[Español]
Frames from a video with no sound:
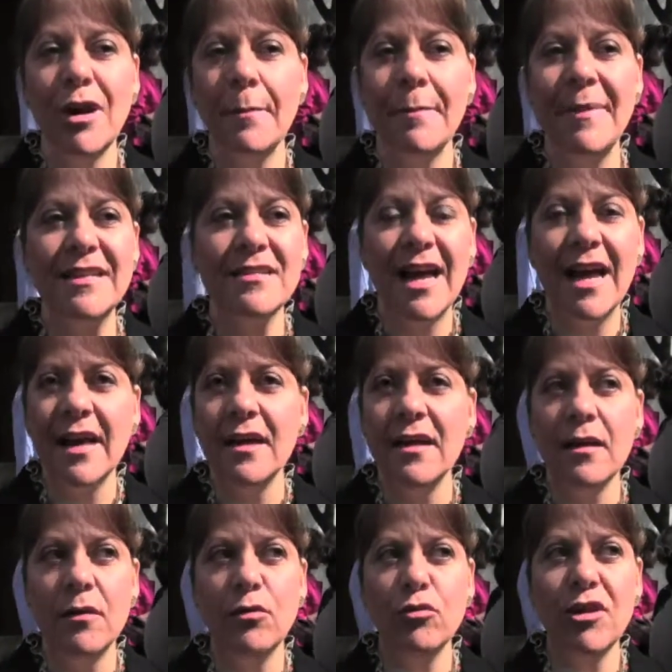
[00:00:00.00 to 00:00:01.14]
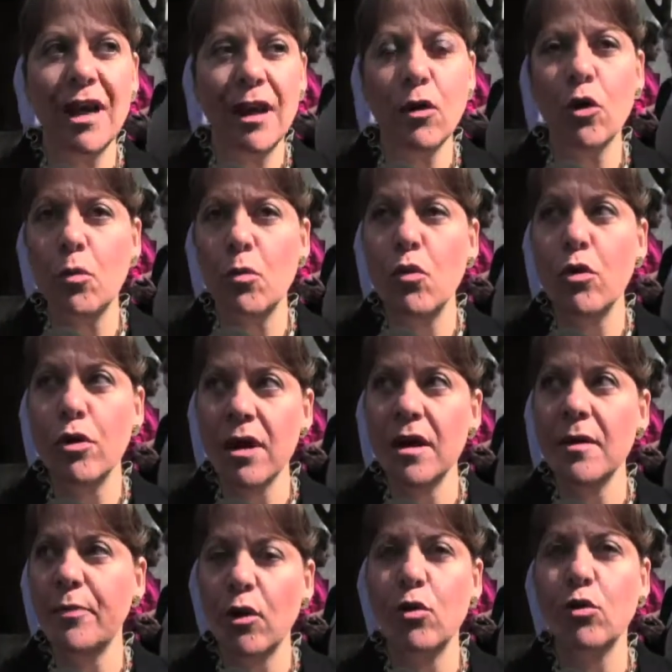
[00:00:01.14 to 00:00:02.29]
mesa y un diálogo muy
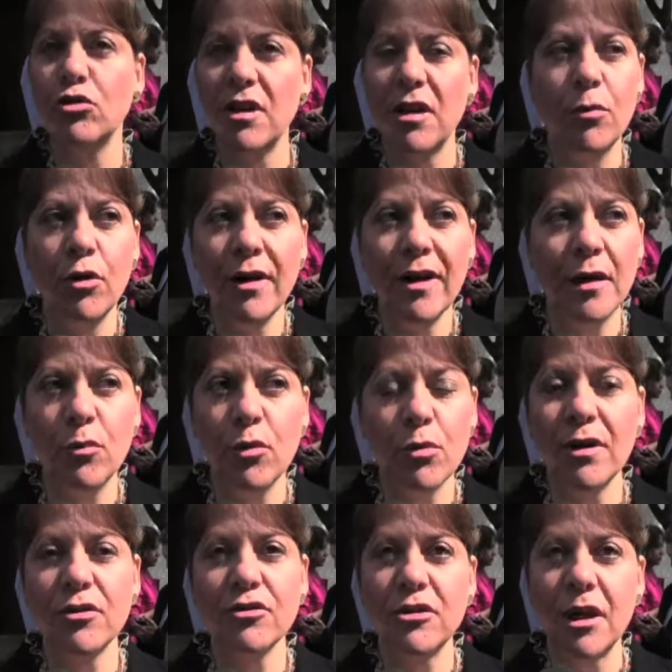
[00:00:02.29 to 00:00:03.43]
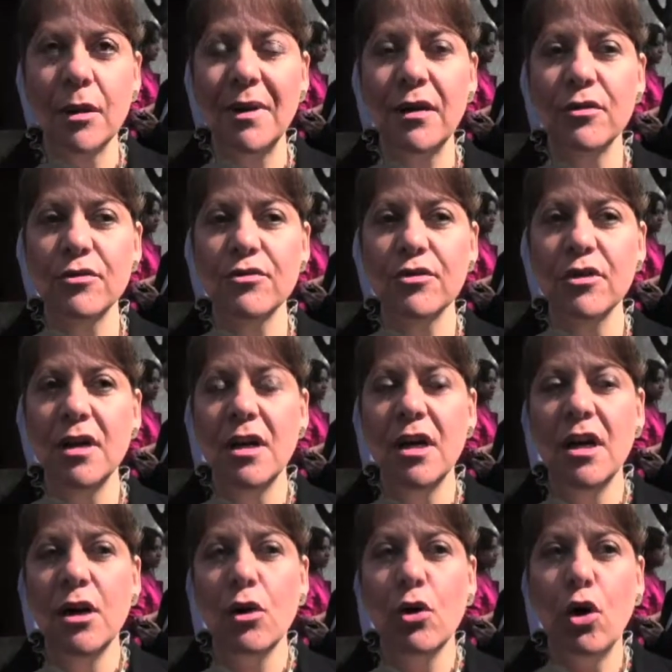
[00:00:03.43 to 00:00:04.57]
productivo y en muy buenos términos
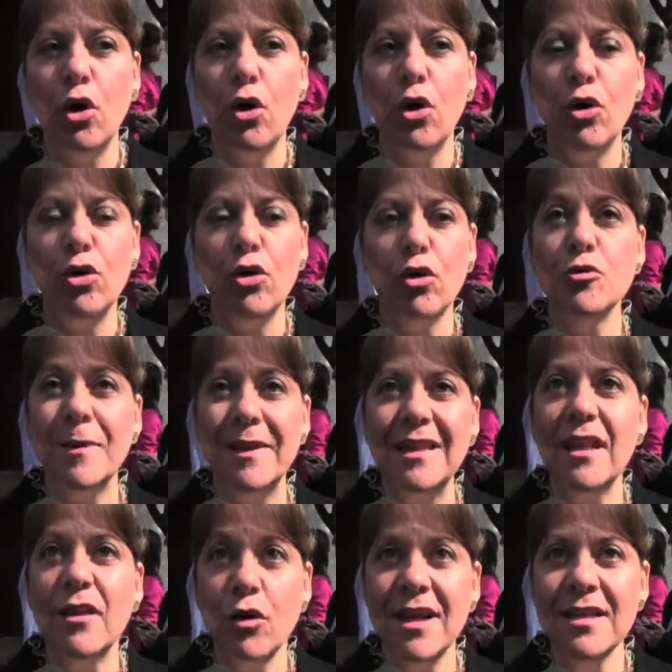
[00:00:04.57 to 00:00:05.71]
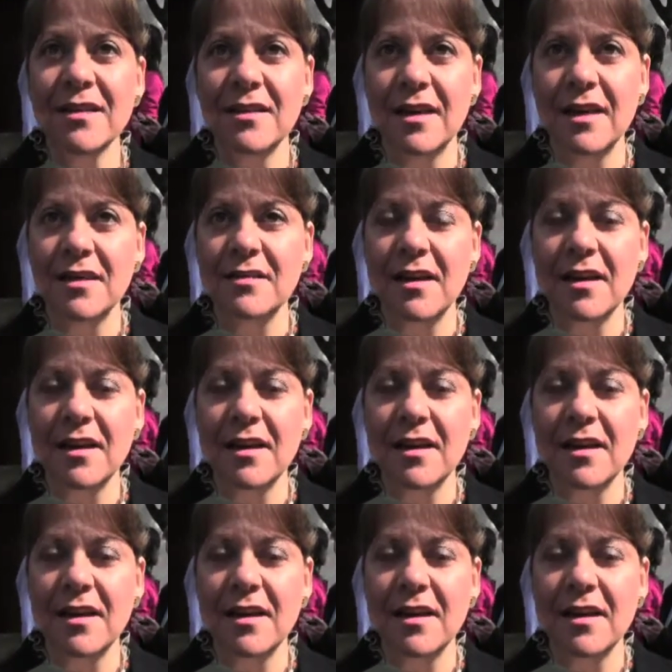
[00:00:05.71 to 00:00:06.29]
con los vendedores de,